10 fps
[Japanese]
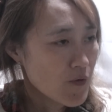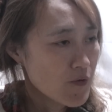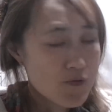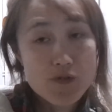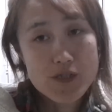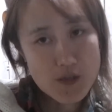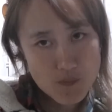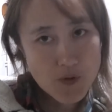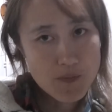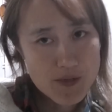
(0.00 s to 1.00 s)
ゆっくりしたいと
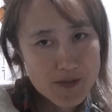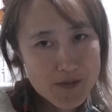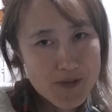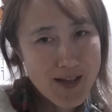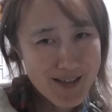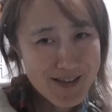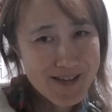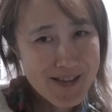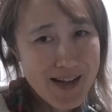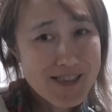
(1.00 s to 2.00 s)
思います。はい、
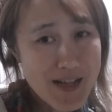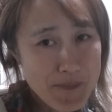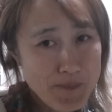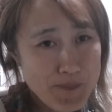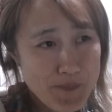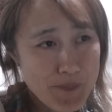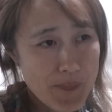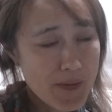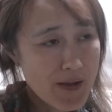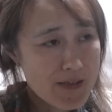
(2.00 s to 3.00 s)
で明日明
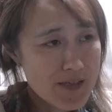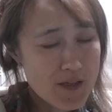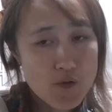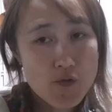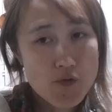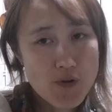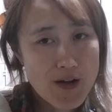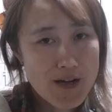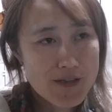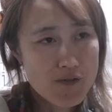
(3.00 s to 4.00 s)
日でこの動画が
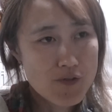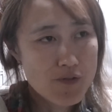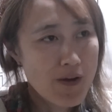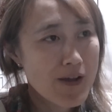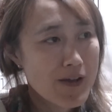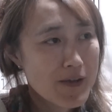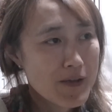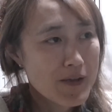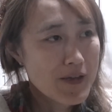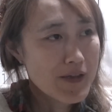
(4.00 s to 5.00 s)
上がってる時には、
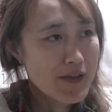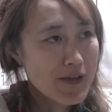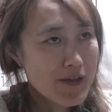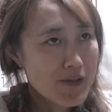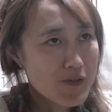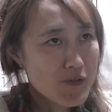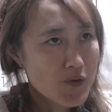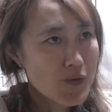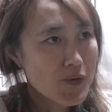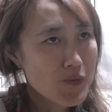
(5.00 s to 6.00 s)
えー、っ
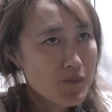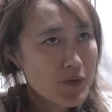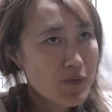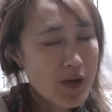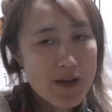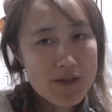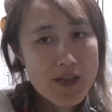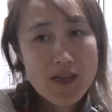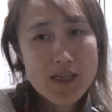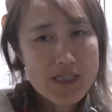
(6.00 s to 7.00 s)
と
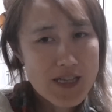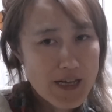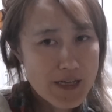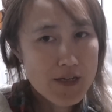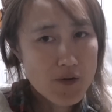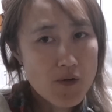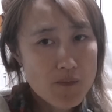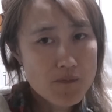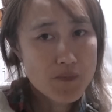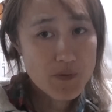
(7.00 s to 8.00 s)
天気次第やねんけど
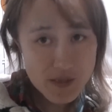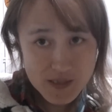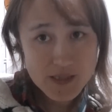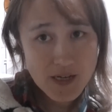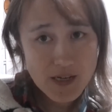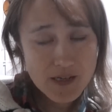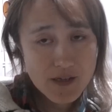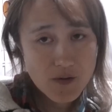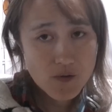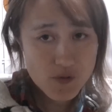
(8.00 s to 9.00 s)
三輪神社へ
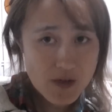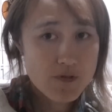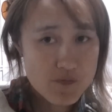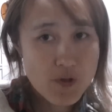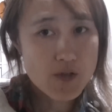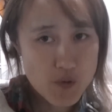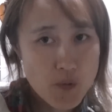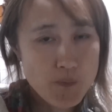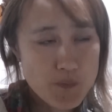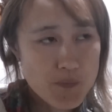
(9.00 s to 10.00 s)
おそらく行くでしょう
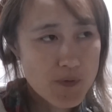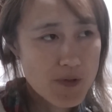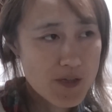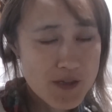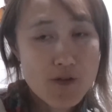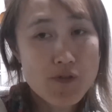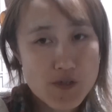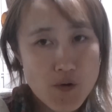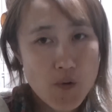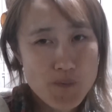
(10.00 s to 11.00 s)
行ってるで
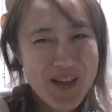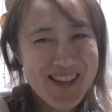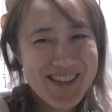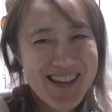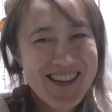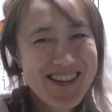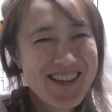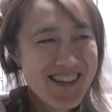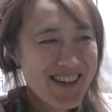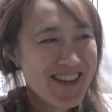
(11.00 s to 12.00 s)
しょうはいうん、という
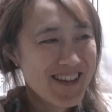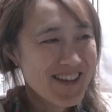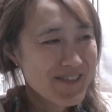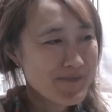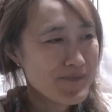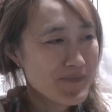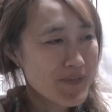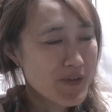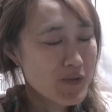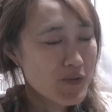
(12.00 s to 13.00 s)

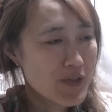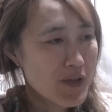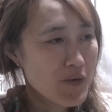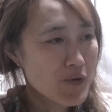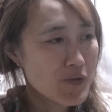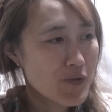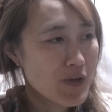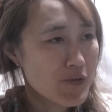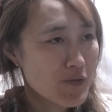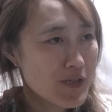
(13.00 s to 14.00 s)
ことでねお昼ご
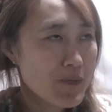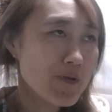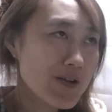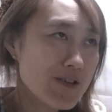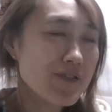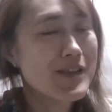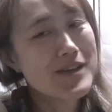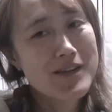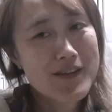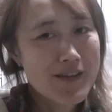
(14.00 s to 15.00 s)
飯どこで食べようかなとか
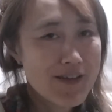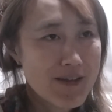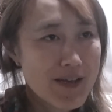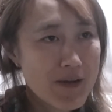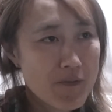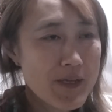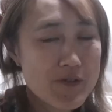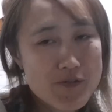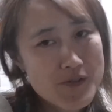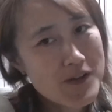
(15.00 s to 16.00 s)
ね、えー、お弁
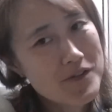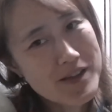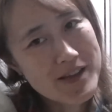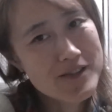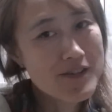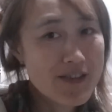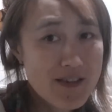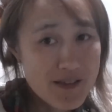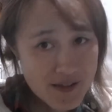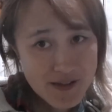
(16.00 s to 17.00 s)
当作っていこうかなとか
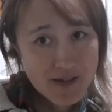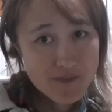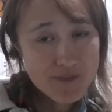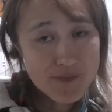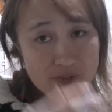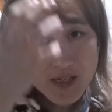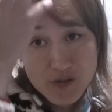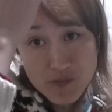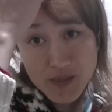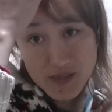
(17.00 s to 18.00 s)
ね、うん、車
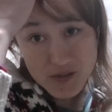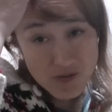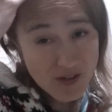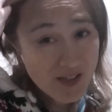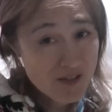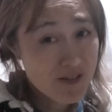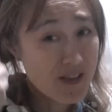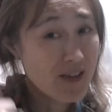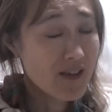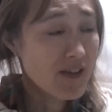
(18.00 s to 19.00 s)
中飯にしようかなとか
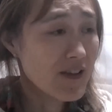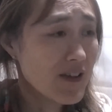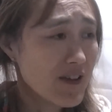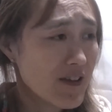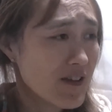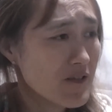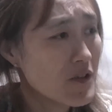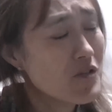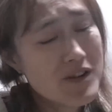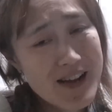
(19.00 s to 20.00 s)
ね、えー、
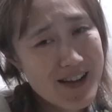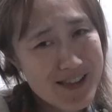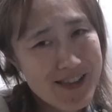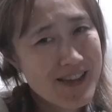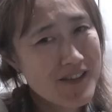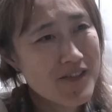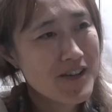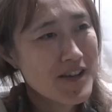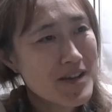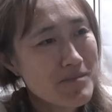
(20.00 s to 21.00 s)
いろいろ考えてんだけど、ま
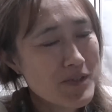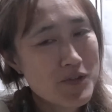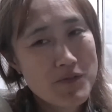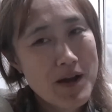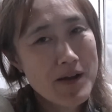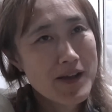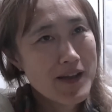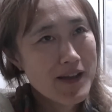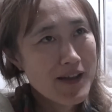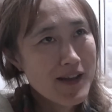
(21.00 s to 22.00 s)
あ、それは
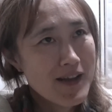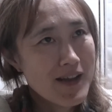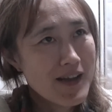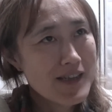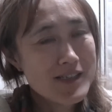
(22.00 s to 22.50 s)
明